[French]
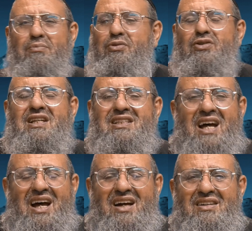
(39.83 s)
Prenez
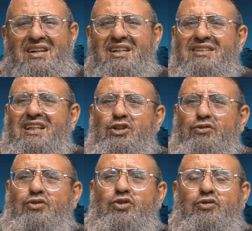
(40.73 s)
ça. Ça, je
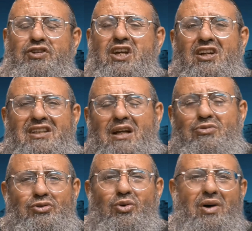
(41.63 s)
veux que vous ayez un
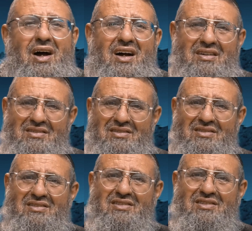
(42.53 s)
tel Torah.
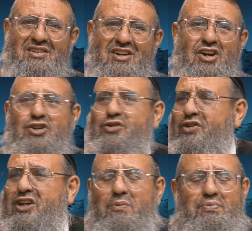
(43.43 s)
Je veux
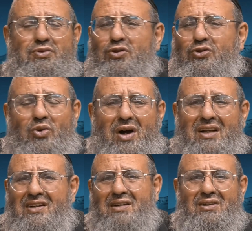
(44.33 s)
qu'il y ait plus de Torah
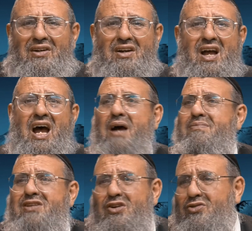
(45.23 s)
dans la...
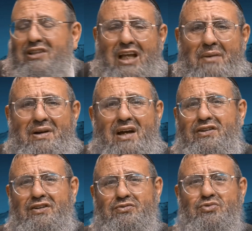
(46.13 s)
Amenez un autre rabbin
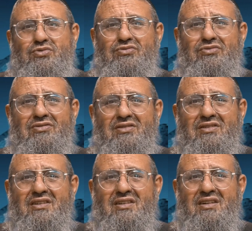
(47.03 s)
avec vous.
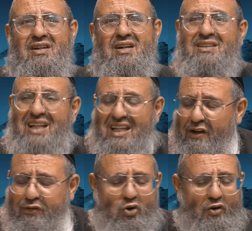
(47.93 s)
Ça y est,
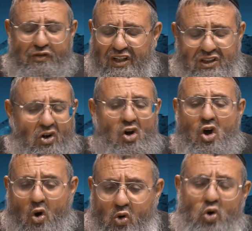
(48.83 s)
il faut qu'on fasse,
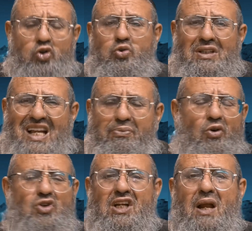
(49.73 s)
qu'on construise la,
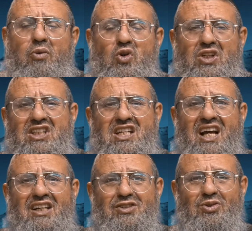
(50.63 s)
prochaine
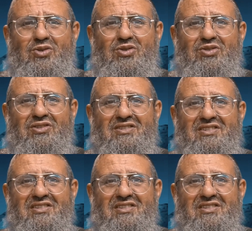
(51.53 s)
génération.